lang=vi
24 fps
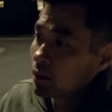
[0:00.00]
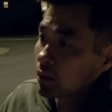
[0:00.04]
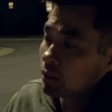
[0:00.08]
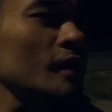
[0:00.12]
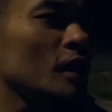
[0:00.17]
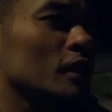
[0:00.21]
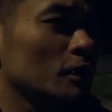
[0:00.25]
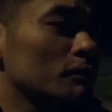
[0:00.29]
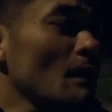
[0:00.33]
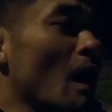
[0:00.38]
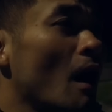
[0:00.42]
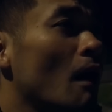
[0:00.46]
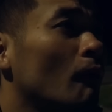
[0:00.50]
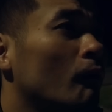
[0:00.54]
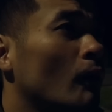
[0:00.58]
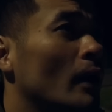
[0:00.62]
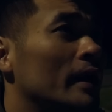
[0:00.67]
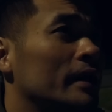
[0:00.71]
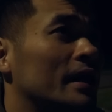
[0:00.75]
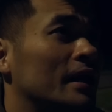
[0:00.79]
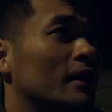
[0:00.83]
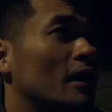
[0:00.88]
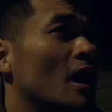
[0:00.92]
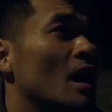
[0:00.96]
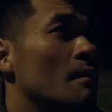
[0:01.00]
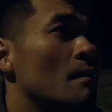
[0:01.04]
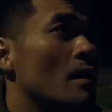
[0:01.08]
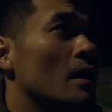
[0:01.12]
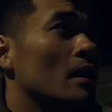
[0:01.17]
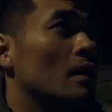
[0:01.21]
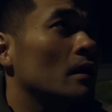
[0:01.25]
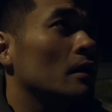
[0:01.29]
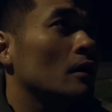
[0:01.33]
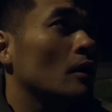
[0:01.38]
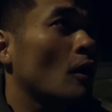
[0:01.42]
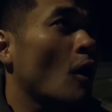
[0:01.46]
Lúc đó Bryan
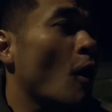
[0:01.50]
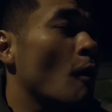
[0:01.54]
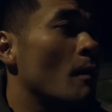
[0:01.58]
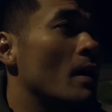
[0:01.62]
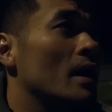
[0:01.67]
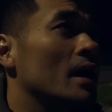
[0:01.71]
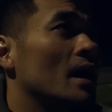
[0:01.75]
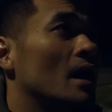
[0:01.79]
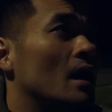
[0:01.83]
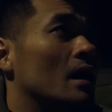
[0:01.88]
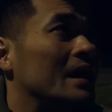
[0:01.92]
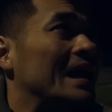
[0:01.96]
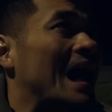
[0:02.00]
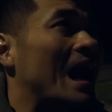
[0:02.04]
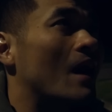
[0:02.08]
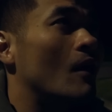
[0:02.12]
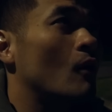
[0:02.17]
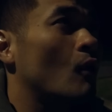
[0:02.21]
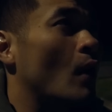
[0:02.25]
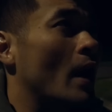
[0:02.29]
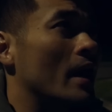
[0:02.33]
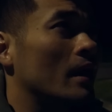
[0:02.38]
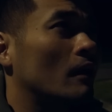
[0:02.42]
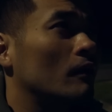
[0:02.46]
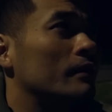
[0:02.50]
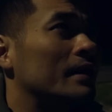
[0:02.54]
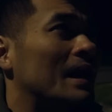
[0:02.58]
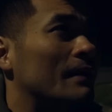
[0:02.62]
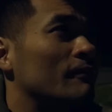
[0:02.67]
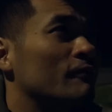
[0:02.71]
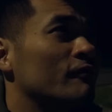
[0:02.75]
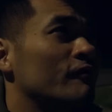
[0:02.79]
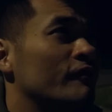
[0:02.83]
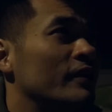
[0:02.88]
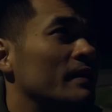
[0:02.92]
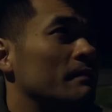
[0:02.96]
Kohberger cao khoảng có 5
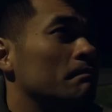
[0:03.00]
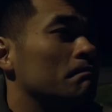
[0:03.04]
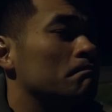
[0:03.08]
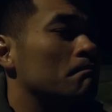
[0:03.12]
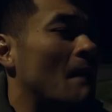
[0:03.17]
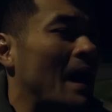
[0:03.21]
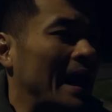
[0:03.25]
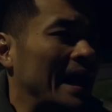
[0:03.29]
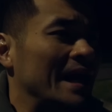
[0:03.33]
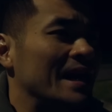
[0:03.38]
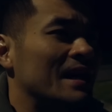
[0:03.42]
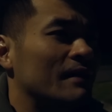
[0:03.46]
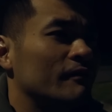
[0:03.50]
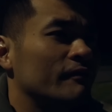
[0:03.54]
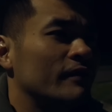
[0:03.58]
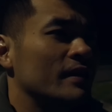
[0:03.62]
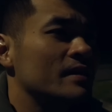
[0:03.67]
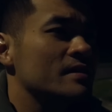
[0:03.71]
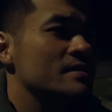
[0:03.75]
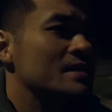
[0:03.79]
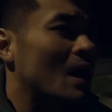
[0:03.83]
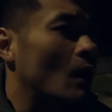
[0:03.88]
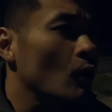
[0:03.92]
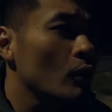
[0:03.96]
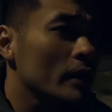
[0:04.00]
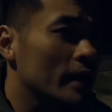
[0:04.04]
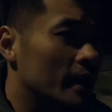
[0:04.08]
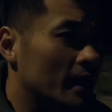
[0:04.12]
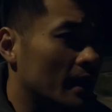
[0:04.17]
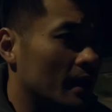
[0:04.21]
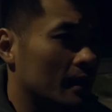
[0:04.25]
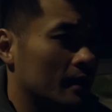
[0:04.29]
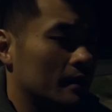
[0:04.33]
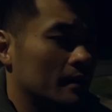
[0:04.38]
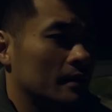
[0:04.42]
feet 7, 5 feet 6 gì nè.